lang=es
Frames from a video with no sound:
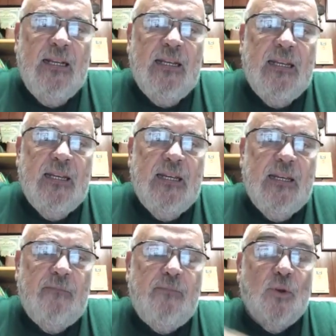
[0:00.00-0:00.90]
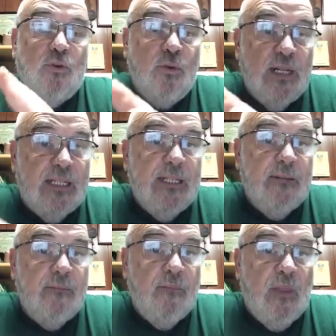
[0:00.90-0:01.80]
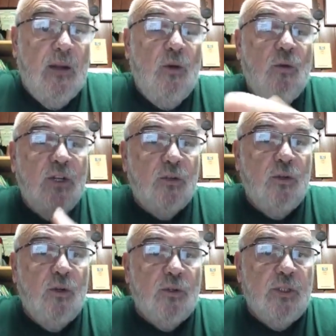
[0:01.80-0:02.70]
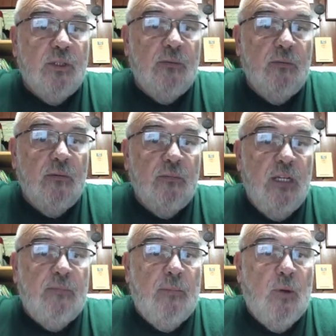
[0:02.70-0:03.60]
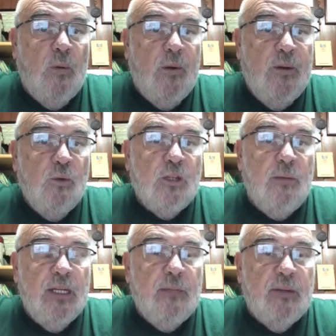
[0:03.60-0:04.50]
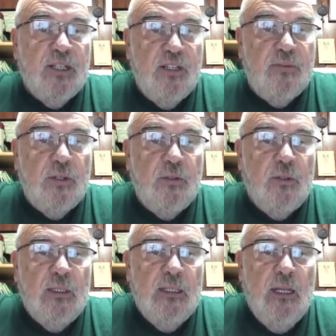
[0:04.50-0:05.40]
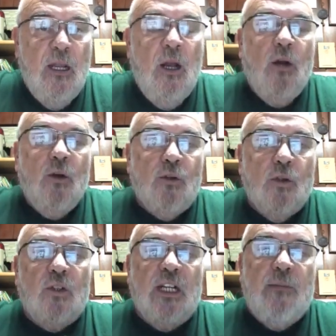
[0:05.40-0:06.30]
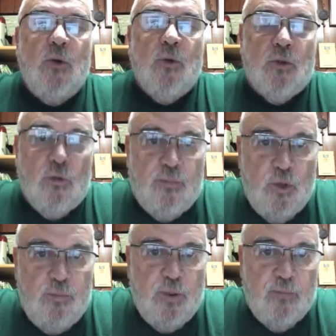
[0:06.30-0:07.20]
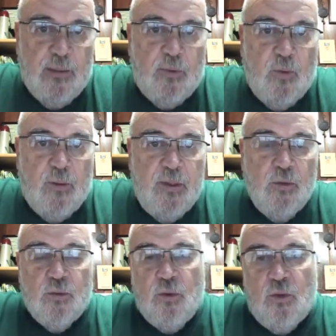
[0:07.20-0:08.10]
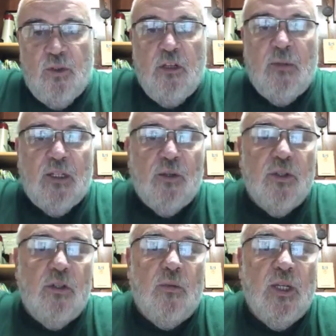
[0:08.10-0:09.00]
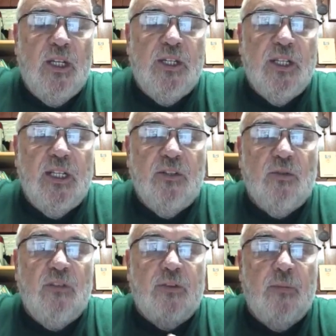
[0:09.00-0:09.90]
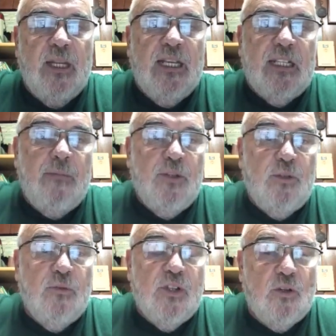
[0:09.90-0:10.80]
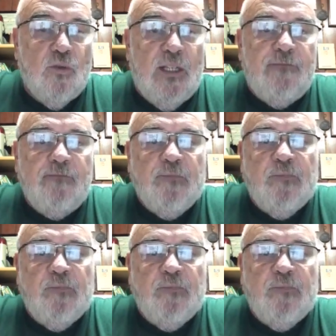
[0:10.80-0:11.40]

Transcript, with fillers: Eh, por suerte, no es onosis. El papovavirus es bien específico. Nosotros tenemos nuestro propio papovavirus o condilomatosis, como le dicen, que es una enfermedad de transmisión sexual.